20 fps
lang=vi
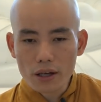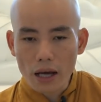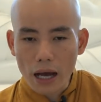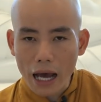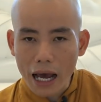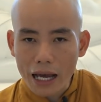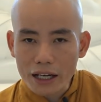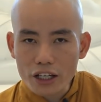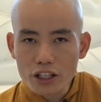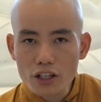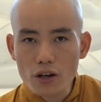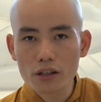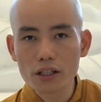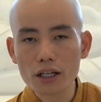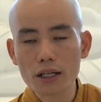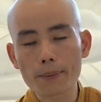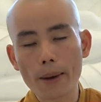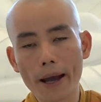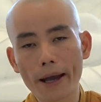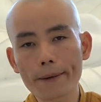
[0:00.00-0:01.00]
Hai lý do
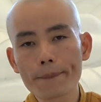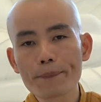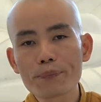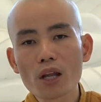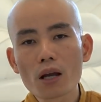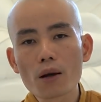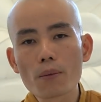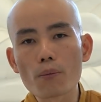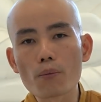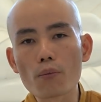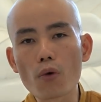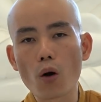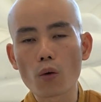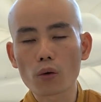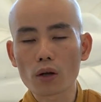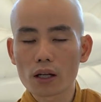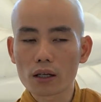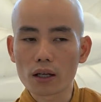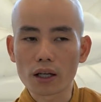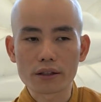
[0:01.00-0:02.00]
cơ bản.
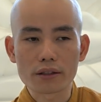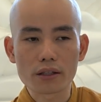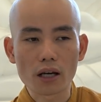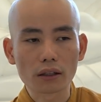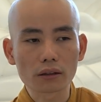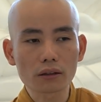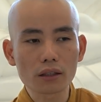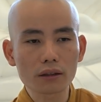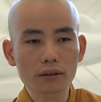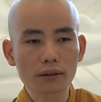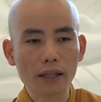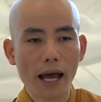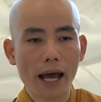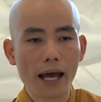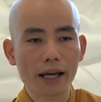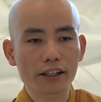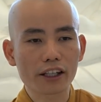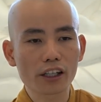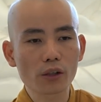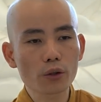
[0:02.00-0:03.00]
Một là nhận thức
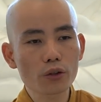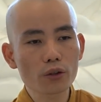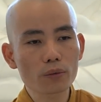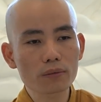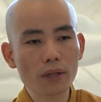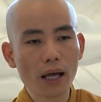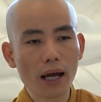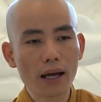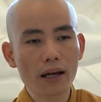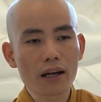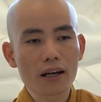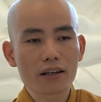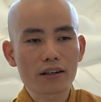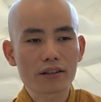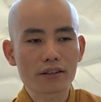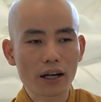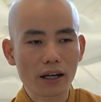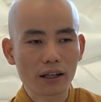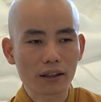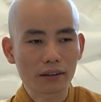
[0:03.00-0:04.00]
tà kiến của chúng ta
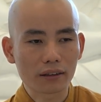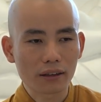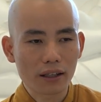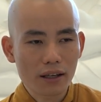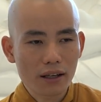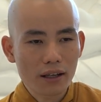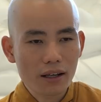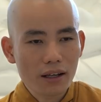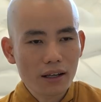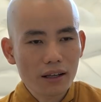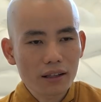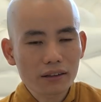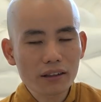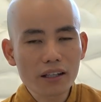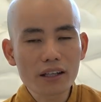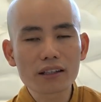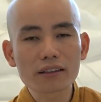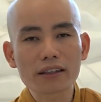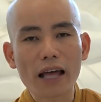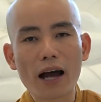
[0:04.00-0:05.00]
rằng
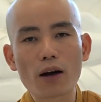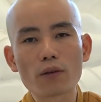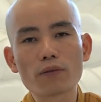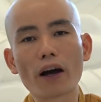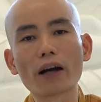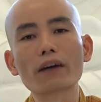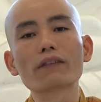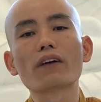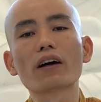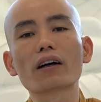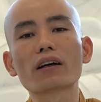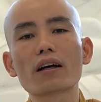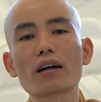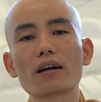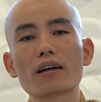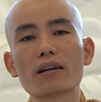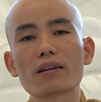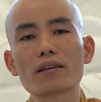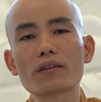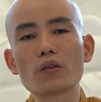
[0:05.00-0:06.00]
thiên tạo vạn vật,
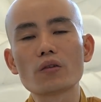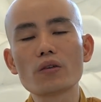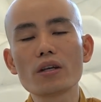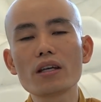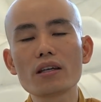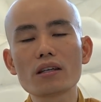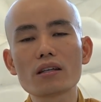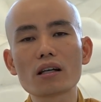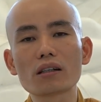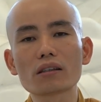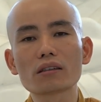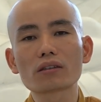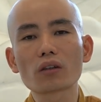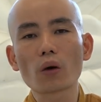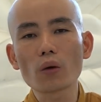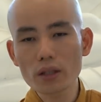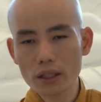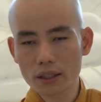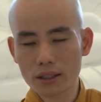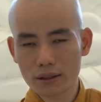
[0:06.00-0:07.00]
duy nhân
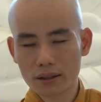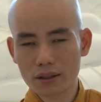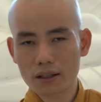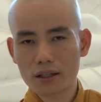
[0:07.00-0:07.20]
tối linh,